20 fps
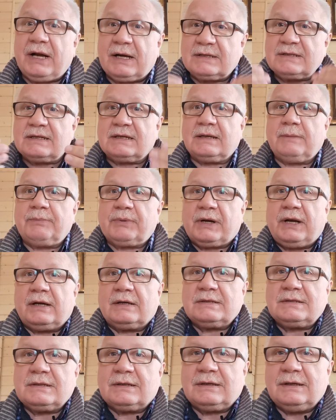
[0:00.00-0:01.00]
практика,
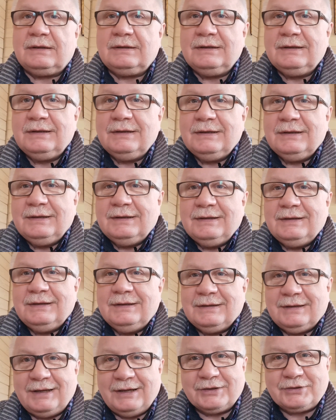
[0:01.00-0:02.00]
практика.
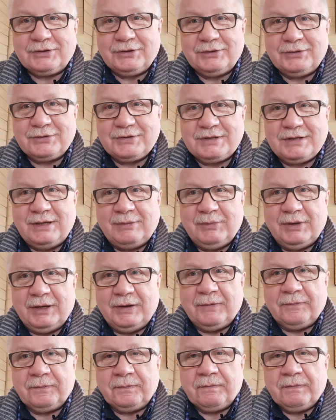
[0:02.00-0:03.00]
Так что, друзья
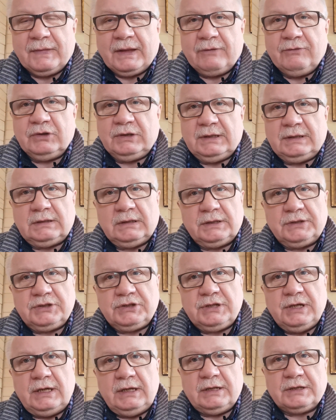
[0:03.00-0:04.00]
мои, вот этот
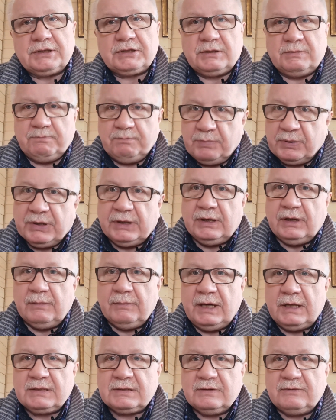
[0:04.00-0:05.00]
челлендж
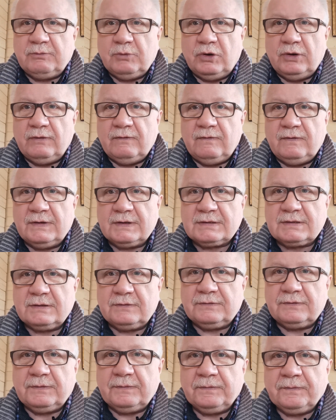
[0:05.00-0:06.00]
принимайте в мой
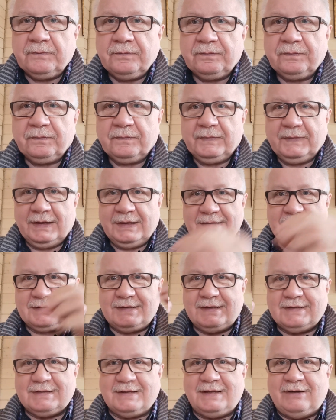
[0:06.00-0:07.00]
вызов.
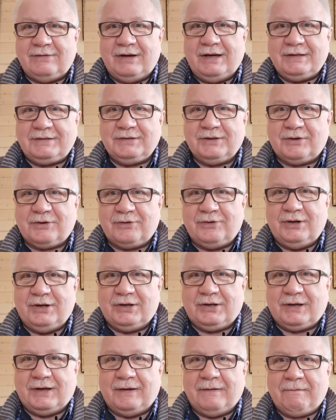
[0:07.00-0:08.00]
Создавайте
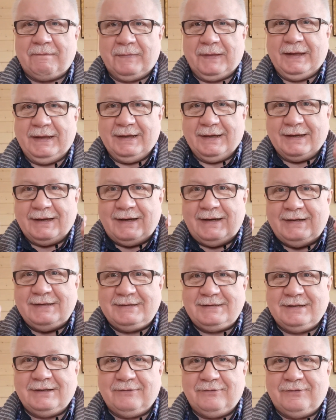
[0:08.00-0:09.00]
ролики,
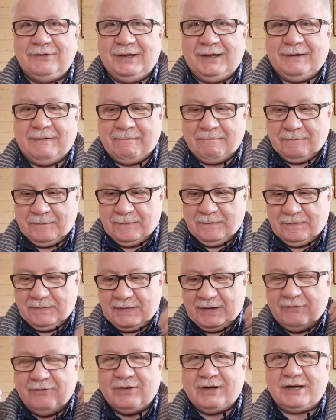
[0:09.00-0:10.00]
где вы
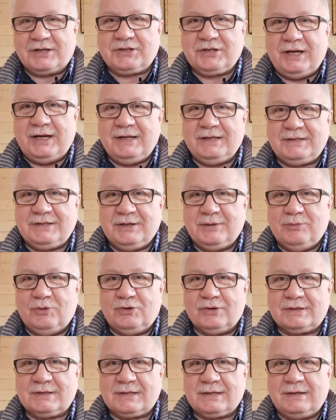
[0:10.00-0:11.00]
выражаете
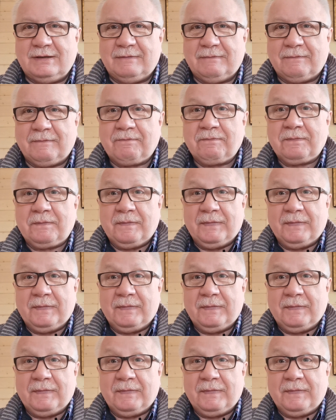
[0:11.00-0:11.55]
эмоции,